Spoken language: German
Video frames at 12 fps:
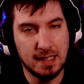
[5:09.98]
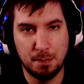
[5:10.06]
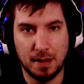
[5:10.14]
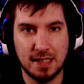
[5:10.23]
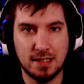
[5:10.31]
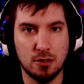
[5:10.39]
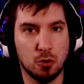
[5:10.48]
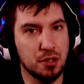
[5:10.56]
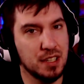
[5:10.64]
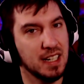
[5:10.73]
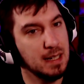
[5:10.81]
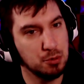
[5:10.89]
brecht die
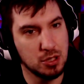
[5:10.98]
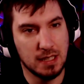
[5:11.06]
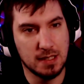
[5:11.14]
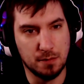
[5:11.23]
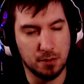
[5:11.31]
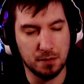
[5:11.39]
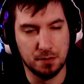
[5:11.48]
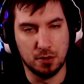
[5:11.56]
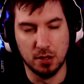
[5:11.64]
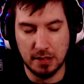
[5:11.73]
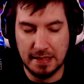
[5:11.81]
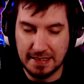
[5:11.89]
Runde ab, startet von
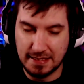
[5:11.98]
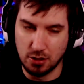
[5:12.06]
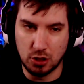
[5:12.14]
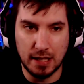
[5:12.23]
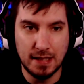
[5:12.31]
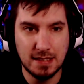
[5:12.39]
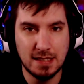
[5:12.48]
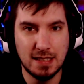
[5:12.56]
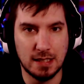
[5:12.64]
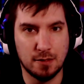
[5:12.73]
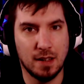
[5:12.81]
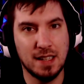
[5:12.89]
vorne. Es ist scheiße,
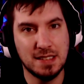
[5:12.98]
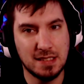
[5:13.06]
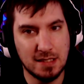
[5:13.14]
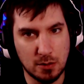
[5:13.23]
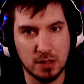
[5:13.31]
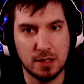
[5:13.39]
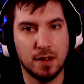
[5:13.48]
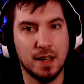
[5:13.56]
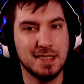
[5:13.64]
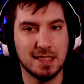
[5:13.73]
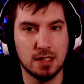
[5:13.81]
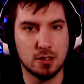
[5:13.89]
ich weiß es und ich
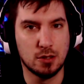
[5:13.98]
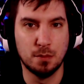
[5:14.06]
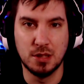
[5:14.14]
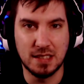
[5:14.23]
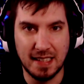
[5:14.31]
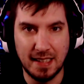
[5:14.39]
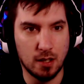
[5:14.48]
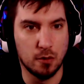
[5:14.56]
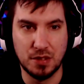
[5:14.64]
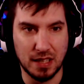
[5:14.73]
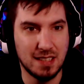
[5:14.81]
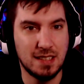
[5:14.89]
weiß, dass ihr Zombies gerne auf
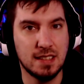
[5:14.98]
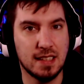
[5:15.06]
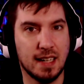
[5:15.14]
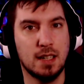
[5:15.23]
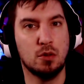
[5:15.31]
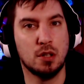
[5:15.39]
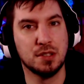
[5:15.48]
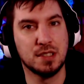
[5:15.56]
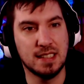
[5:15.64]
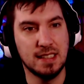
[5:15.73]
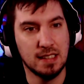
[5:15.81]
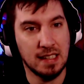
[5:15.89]
die richtigen High Rounds
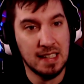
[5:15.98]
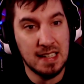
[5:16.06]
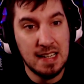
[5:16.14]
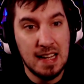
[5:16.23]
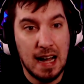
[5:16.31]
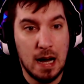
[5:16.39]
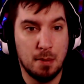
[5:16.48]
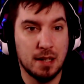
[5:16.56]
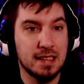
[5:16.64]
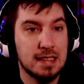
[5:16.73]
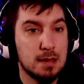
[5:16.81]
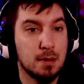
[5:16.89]
geht, aber
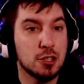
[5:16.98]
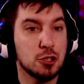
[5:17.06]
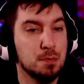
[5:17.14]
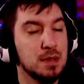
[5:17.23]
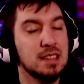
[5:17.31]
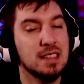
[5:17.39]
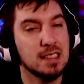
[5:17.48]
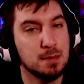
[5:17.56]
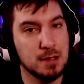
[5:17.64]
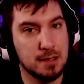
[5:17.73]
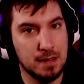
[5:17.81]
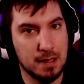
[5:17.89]
lieber spielt ihr es
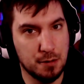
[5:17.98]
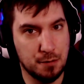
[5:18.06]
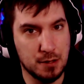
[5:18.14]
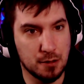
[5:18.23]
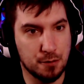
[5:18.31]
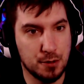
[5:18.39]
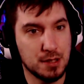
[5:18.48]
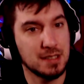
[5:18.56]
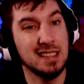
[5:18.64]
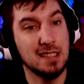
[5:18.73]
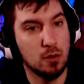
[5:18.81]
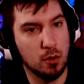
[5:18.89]
bis Level
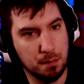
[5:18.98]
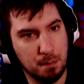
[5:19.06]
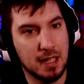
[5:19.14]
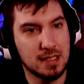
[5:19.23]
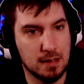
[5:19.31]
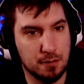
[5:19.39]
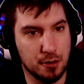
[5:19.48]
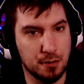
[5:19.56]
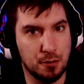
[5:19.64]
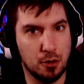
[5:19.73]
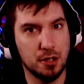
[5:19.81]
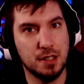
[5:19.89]
44 und macht dann von
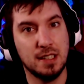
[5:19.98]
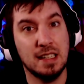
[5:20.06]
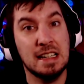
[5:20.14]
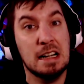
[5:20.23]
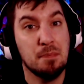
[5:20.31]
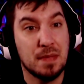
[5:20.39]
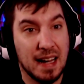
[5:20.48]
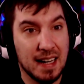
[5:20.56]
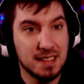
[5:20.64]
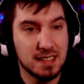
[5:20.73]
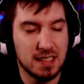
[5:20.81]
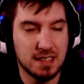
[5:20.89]
vorne,
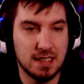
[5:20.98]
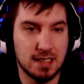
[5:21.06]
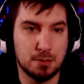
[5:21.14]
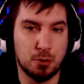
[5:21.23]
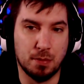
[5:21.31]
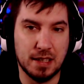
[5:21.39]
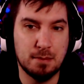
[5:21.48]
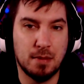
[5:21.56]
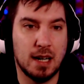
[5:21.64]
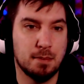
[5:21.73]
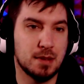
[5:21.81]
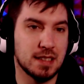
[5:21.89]
als dass ihr das Problem
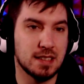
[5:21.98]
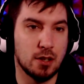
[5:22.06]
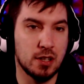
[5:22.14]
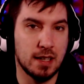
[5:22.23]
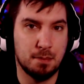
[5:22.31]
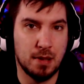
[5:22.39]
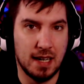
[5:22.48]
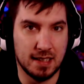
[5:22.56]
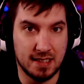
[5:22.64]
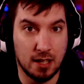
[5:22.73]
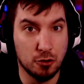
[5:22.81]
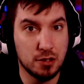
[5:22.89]
habt, dass euer
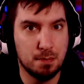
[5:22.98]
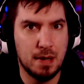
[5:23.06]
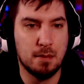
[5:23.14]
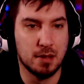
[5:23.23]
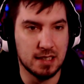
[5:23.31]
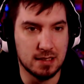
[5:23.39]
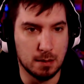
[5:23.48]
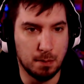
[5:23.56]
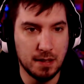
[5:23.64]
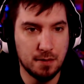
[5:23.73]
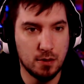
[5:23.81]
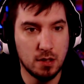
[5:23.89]
Account permanent
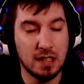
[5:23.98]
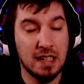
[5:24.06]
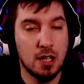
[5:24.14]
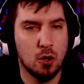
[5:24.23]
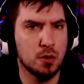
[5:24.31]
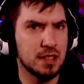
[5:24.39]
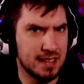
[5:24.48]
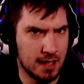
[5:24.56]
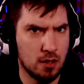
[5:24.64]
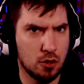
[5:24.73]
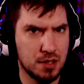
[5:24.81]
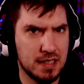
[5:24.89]
gebannt wird. Und ich
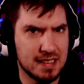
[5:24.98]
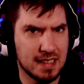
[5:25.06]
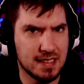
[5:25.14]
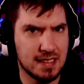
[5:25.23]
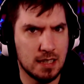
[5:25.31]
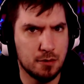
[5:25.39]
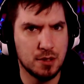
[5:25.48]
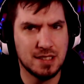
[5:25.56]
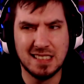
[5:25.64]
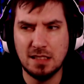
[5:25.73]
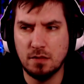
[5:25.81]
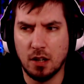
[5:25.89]
kann auch nicht ganz
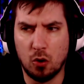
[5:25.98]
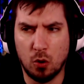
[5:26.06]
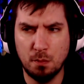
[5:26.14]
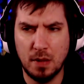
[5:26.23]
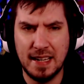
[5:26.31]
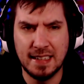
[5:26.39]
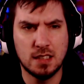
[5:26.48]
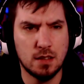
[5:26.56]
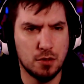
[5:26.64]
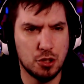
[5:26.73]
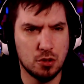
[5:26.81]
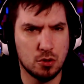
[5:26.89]
nachvollziehen, warum
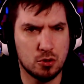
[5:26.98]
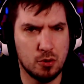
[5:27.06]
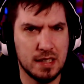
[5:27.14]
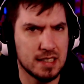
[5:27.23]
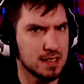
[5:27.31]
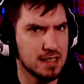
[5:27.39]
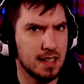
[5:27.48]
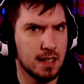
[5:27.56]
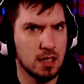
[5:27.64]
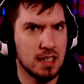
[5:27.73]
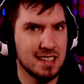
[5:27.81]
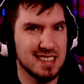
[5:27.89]
Activision und Treyarch
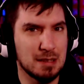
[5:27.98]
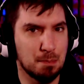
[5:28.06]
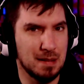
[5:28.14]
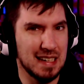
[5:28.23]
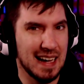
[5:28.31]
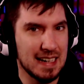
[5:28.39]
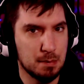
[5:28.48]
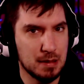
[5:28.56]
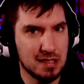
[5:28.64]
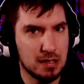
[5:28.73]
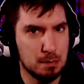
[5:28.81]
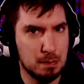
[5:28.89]
sagen, die
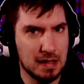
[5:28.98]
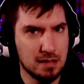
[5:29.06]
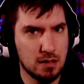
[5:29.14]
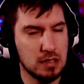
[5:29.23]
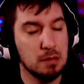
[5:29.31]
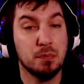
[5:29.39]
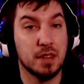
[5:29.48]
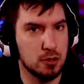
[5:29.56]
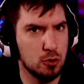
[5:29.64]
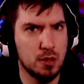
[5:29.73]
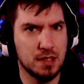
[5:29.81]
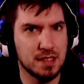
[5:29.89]
bleiben gebannt.
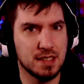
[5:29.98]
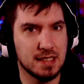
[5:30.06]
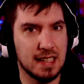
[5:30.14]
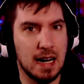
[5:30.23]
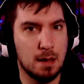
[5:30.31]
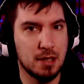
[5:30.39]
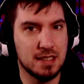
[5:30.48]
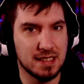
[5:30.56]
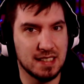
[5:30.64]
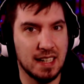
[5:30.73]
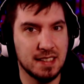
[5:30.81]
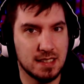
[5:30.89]
Natürlich ist es Arbeit,
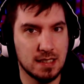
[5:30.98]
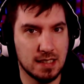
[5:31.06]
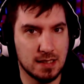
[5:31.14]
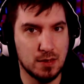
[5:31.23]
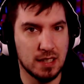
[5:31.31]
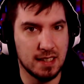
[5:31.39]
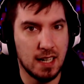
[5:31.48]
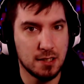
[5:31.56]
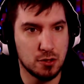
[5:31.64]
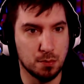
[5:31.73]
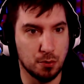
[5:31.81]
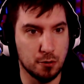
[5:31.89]
das einzeln jetzt wieder
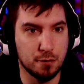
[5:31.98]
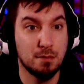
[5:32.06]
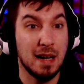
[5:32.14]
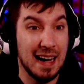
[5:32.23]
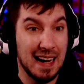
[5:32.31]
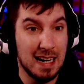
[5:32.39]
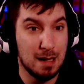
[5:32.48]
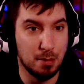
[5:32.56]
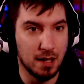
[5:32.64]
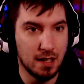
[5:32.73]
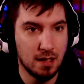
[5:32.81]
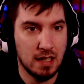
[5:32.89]
nachzuprüfen,
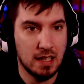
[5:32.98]
aber